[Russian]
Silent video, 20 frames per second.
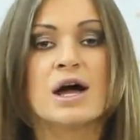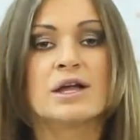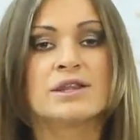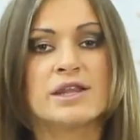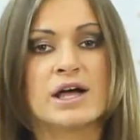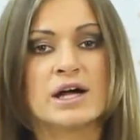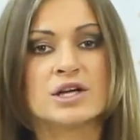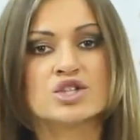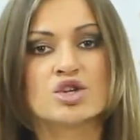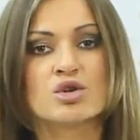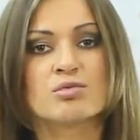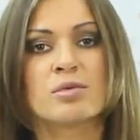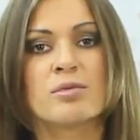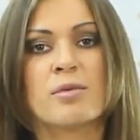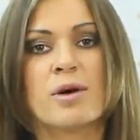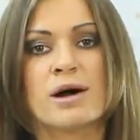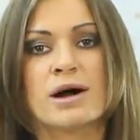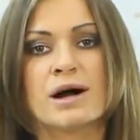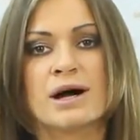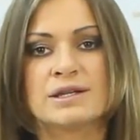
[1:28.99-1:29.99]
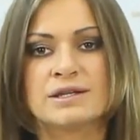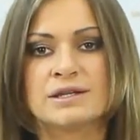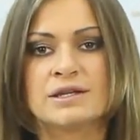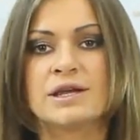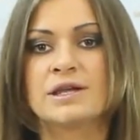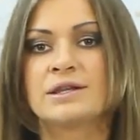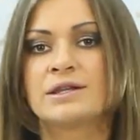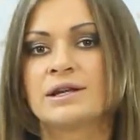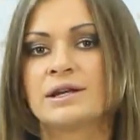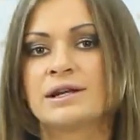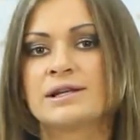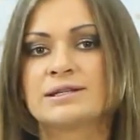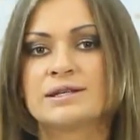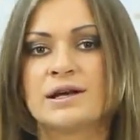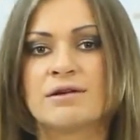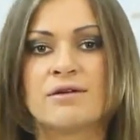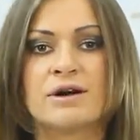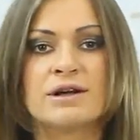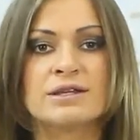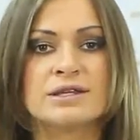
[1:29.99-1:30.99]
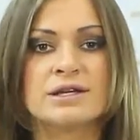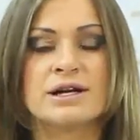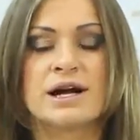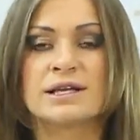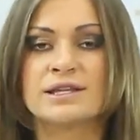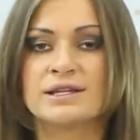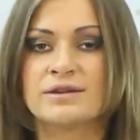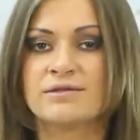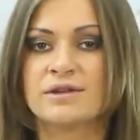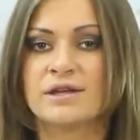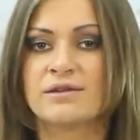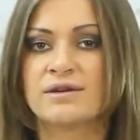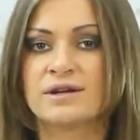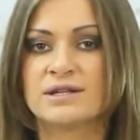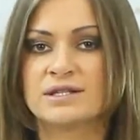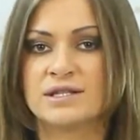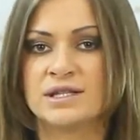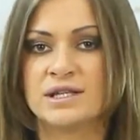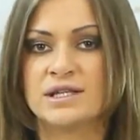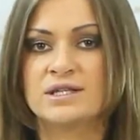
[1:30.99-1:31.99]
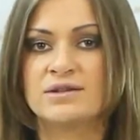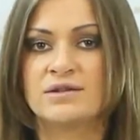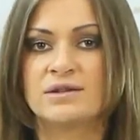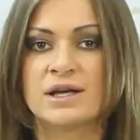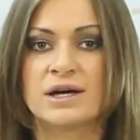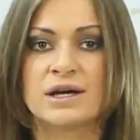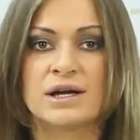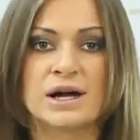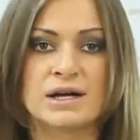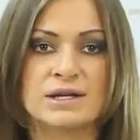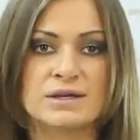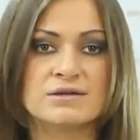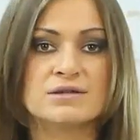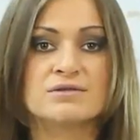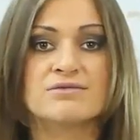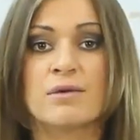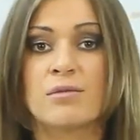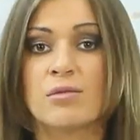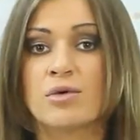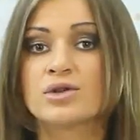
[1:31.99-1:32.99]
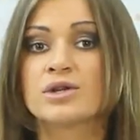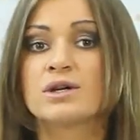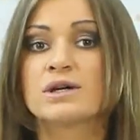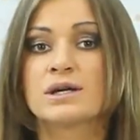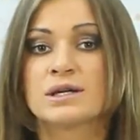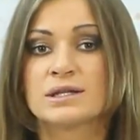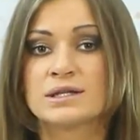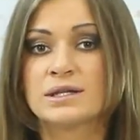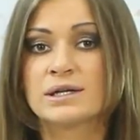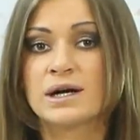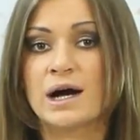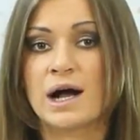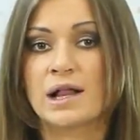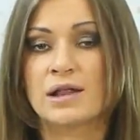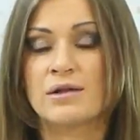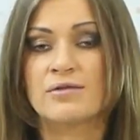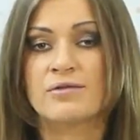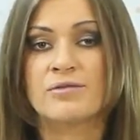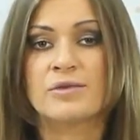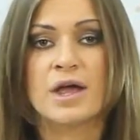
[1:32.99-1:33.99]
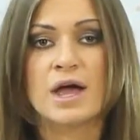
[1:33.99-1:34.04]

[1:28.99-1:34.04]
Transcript: Также он помогает нейтрализовать негативное воздействие на организм свободных радикалов.